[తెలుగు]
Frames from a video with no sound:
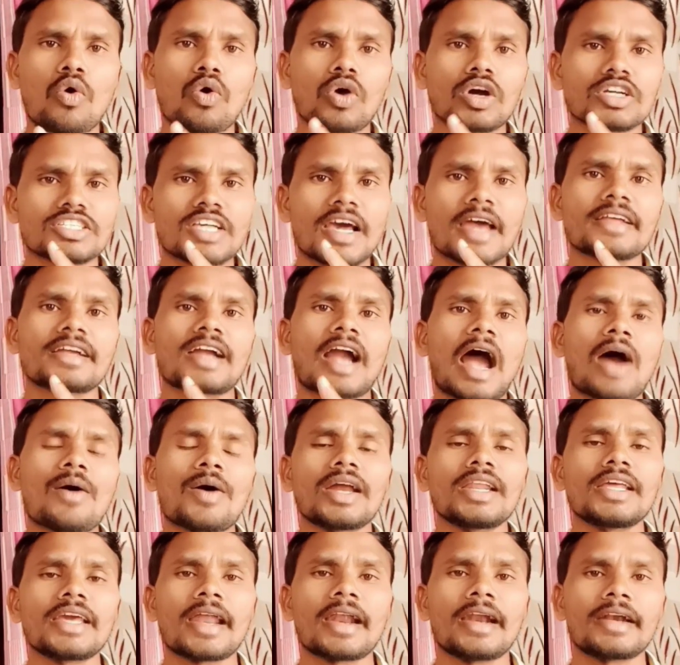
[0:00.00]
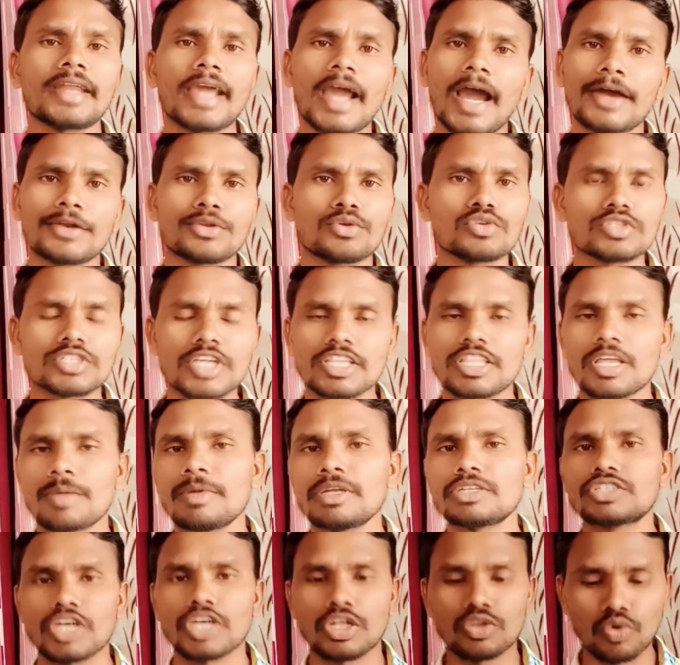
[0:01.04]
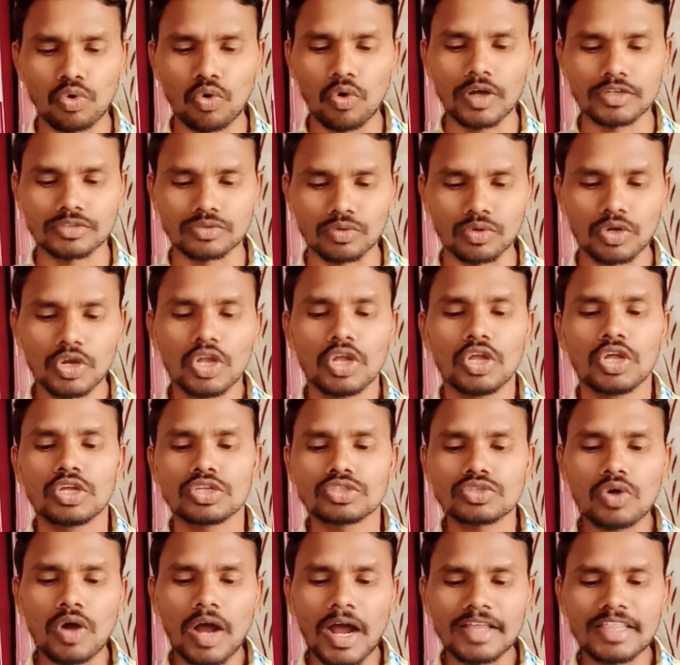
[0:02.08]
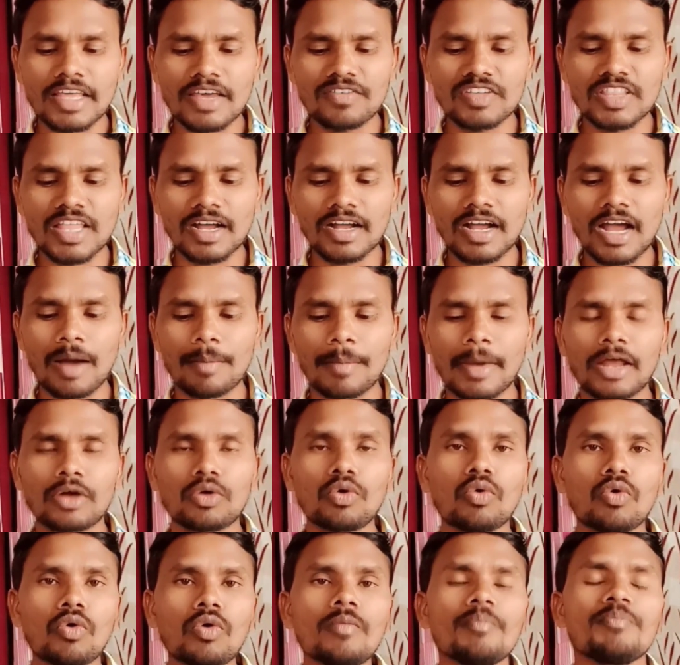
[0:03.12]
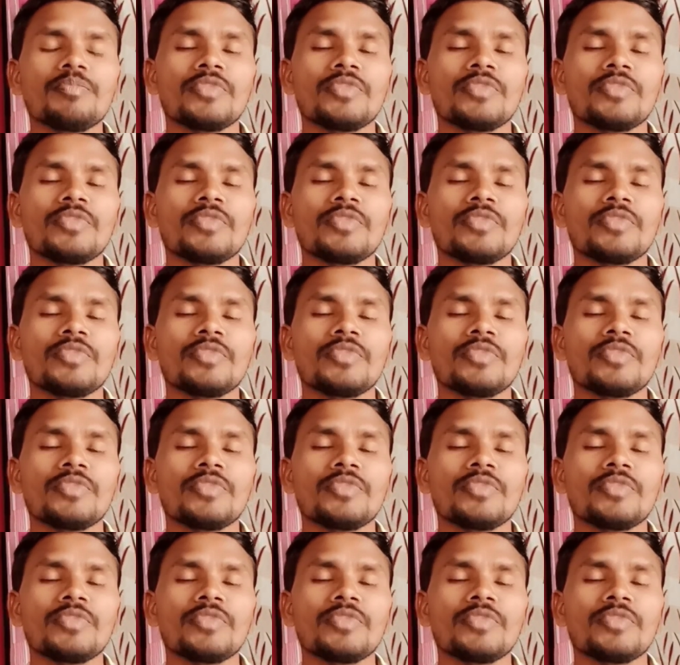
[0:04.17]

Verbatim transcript: ఒకసారి కావాలి అని అంటే ఆ న్యూస్ అయితే మీరు చదువుకోవచ్చు సో అదేవిధంగా మనకు